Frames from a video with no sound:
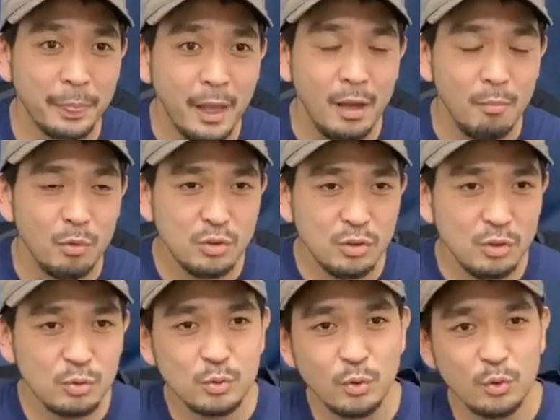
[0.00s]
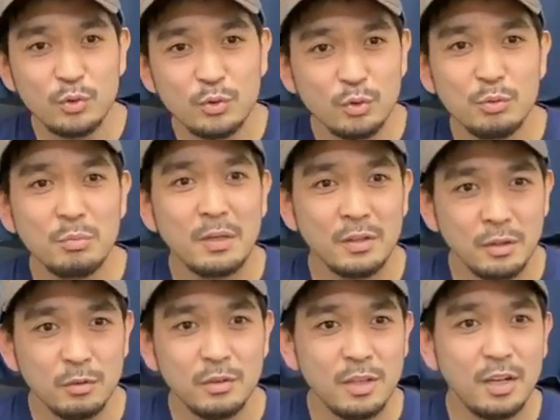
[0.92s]
もちろんそういう側面
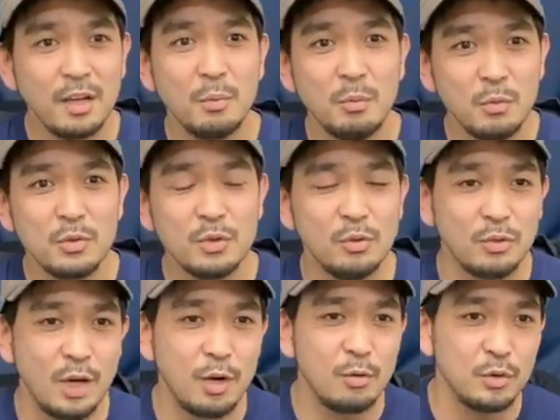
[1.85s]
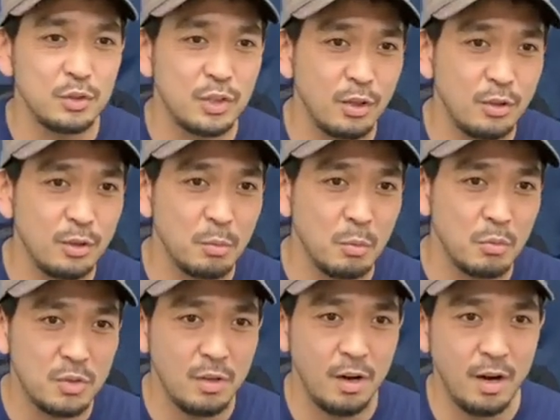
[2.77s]
で売り上げももちろん確保したいっていうのも
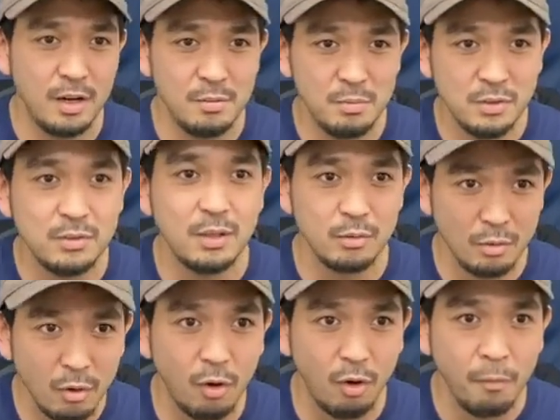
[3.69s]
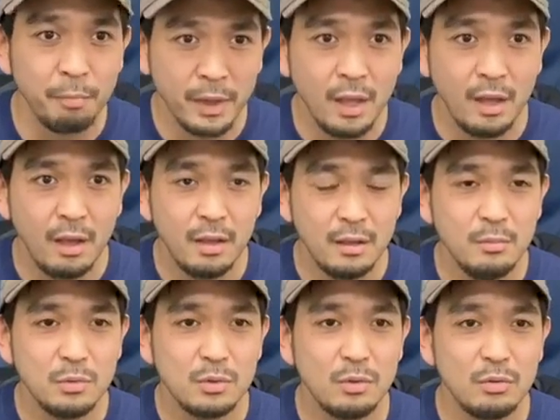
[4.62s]
もちろんありますけど、で
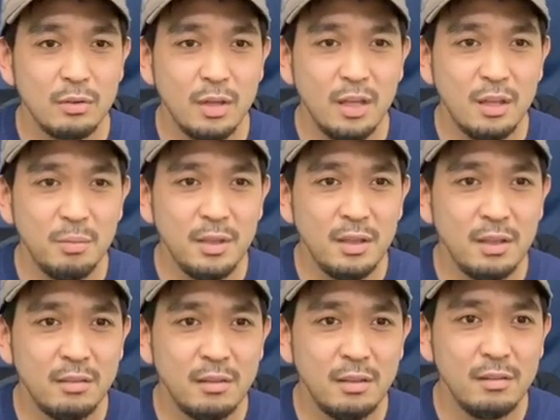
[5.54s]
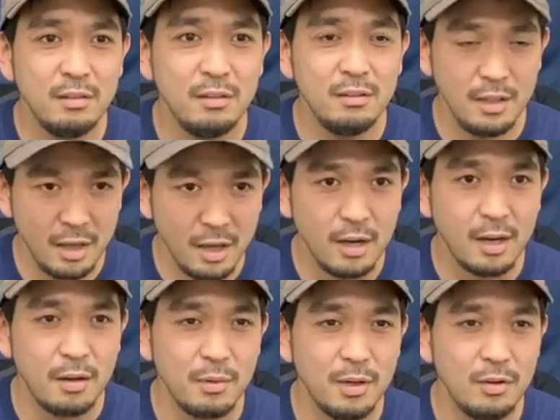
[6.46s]
もその定期便やってるね、
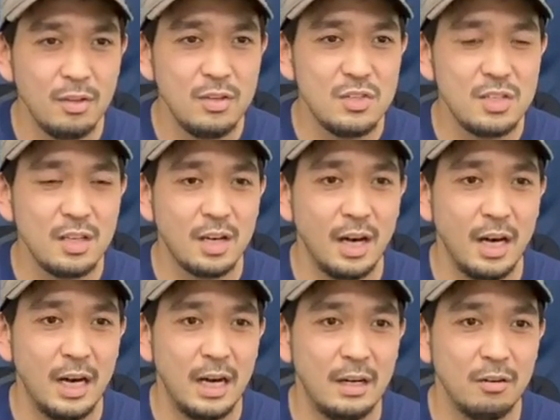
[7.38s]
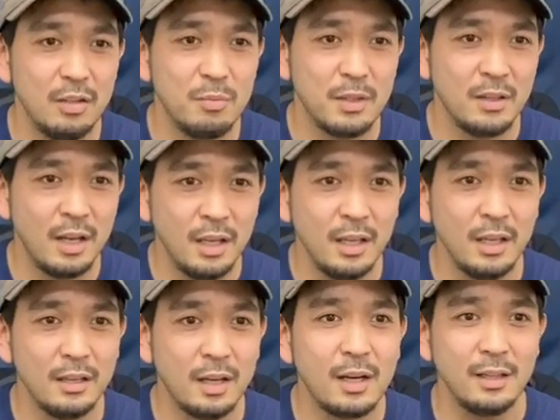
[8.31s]
ラーメン屋の EC が今な
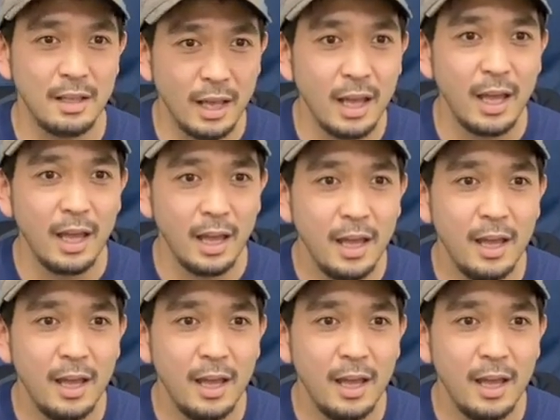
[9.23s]
い中で、